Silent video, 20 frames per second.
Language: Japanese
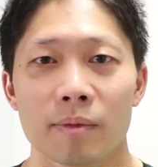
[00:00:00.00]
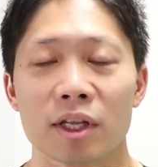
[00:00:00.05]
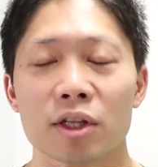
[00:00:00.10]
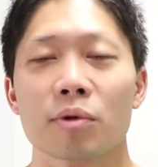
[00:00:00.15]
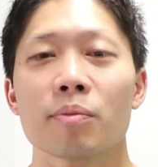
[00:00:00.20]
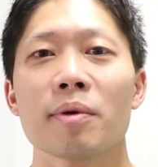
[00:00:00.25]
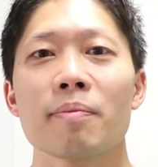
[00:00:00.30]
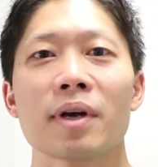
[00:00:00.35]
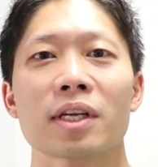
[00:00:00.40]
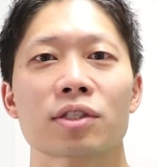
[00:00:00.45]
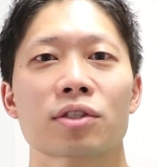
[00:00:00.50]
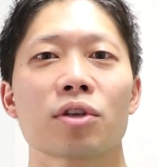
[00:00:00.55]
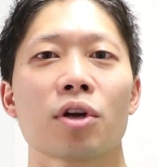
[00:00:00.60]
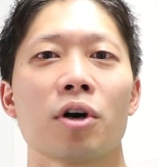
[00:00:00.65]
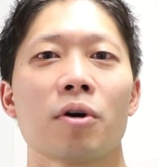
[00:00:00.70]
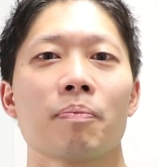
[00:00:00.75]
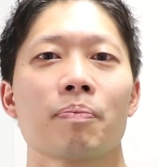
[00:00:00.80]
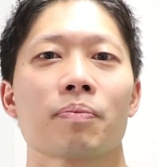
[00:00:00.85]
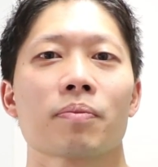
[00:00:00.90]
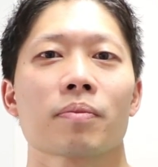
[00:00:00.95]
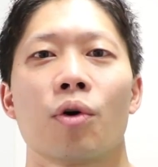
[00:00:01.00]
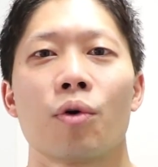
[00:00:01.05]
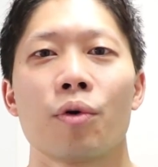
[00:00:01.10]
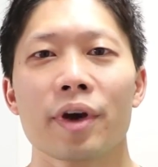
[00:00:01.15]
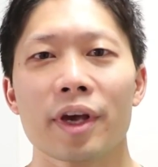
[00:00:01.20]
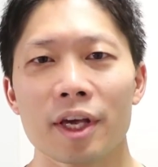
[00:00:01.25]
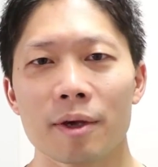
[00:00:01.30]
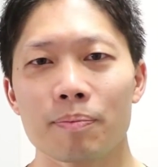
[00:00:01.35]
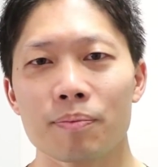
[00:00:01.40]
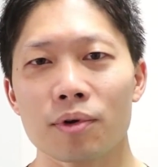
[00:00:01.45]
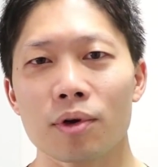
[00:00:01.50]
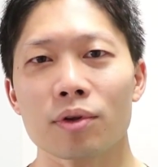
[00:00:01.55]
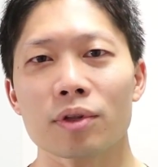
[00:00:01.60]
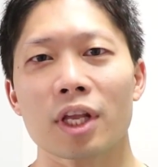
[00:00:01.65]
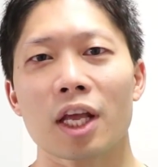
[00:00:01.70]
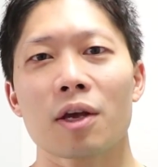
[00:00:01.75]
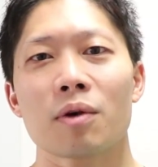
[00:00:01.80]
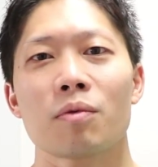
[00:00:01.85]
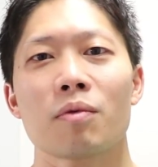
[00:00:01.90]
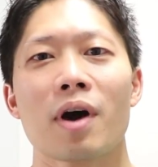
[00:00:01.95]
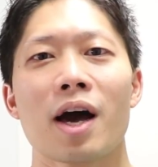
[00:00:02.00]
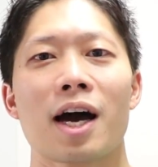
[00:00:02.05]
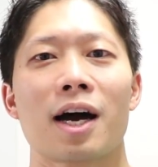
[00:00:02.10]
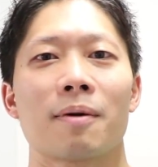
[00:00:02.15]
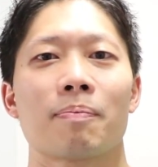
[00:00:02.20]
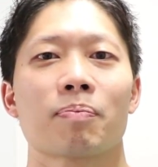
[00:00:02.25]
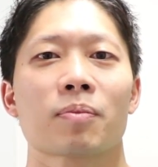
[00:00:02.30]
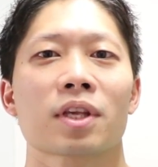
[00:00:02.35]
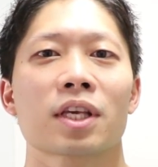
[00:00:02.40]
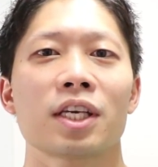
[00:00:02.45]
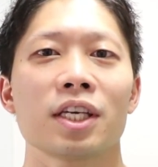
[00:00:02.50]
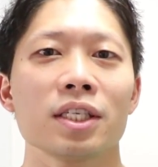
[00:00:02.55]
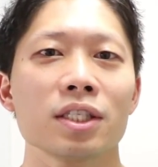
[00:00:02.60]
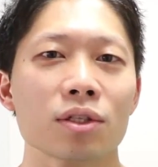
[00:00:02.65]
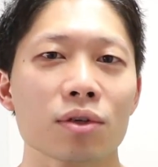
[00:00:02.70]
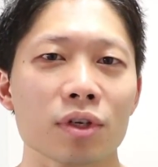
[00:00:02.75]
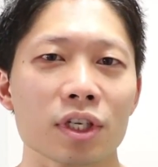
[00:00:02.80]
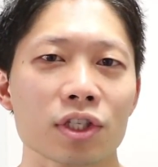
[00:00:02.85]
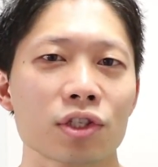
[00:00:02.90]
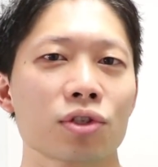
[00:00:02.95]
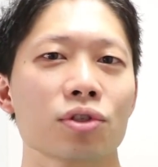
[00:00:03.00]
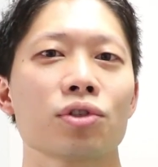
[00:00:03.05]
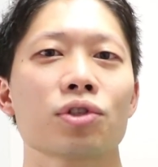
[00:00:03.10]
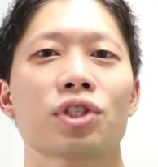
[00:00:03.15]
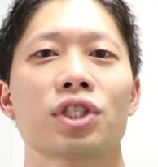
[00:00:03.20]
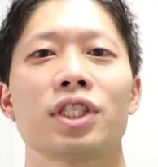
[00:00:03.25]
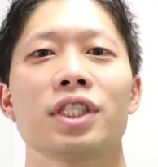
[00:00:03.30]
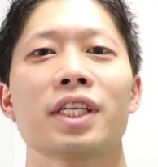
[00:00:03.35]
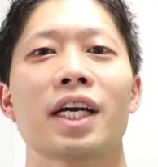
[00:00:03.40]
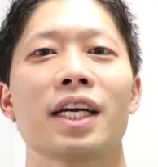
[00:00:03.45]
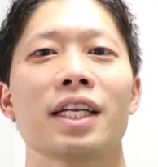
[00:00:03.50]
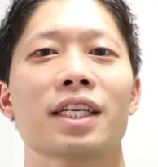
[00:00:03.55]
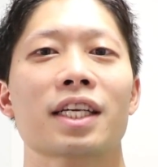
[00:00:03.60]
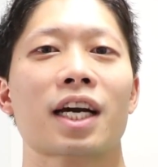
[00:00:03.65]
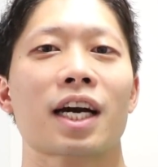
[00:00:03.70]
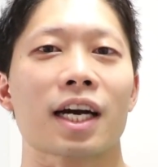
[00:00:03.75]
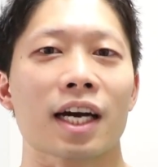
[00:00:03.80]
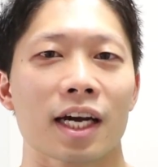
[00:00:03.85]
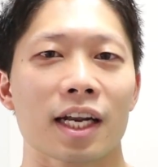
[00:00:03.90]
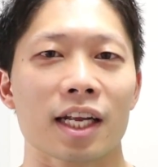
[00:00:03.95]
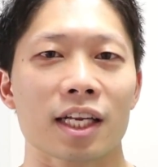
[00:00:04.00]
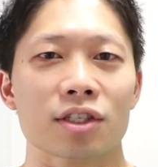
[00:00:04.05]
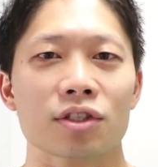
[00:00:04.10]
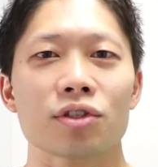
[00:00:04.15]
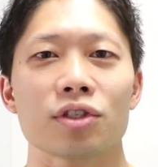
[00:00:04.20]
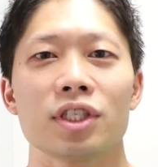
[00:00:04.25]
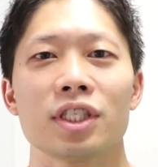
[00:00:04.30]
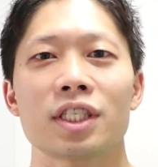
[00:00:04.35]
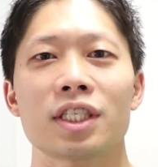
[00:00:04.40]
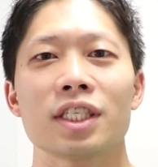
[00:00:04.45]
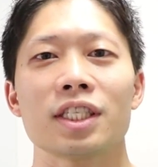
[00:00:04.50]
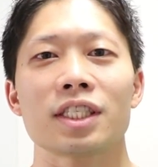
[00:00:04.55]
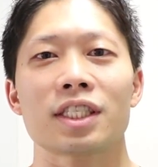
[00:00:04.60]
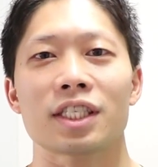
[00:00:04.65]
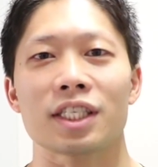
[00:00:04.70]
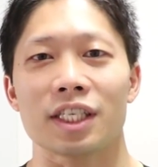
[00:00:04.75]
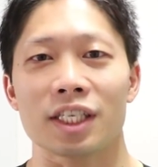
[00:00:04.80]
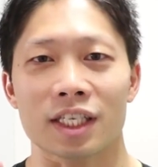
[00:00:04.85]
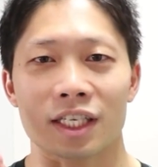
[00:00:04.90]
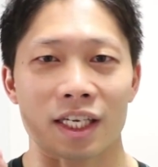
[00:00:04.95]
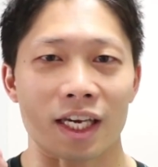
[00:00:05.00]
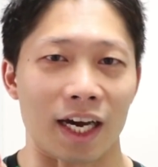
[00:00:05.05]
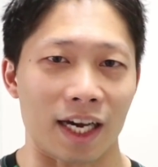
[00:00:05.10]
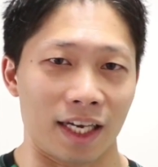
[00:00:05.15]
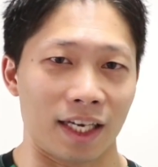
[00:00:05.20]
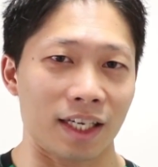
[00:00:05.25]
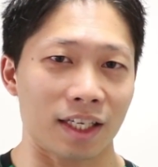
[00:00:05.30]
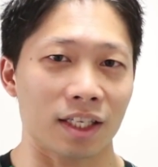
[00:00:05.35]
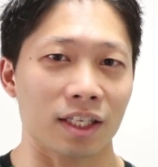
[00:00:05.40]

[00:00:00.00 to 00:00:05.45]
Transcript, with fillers: まとめますとホエイプロテンは筋トレするしないにかかわらず1日1回